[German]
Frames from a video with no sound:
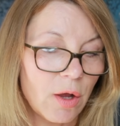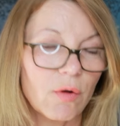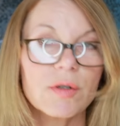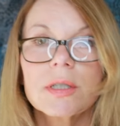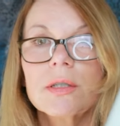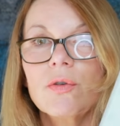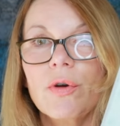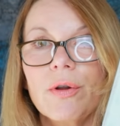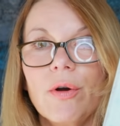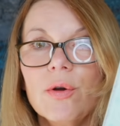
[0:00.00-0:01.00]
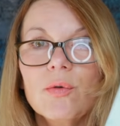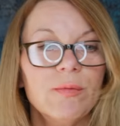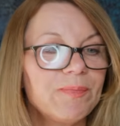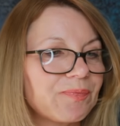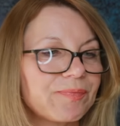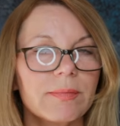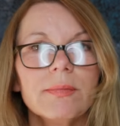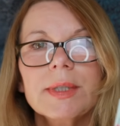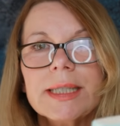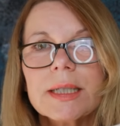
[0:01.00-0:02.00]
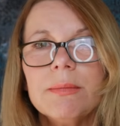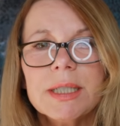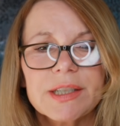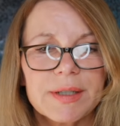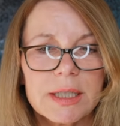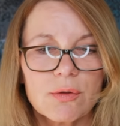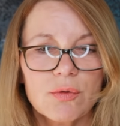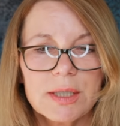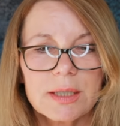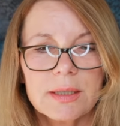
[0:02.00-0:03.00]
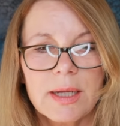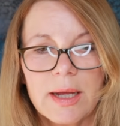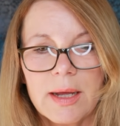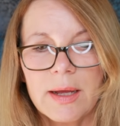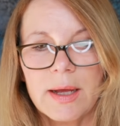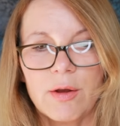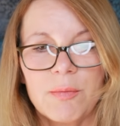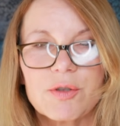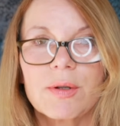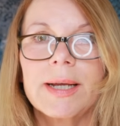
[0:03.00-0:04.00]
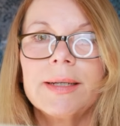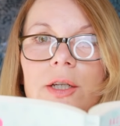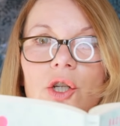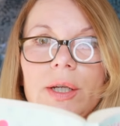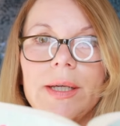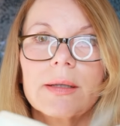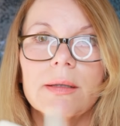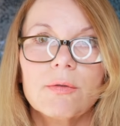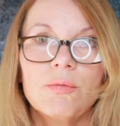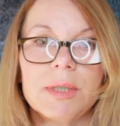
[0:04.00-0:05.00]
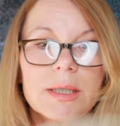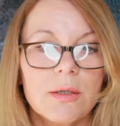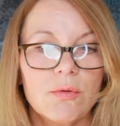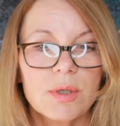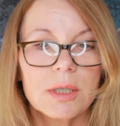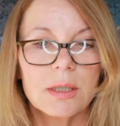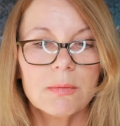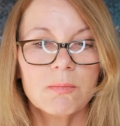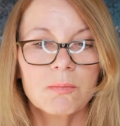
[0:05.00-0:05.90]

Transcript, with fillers: Kostet 9 Euro. Das habe ich jetzt fast durch. Das sind immer so kleine Geschichten um diese Lucy.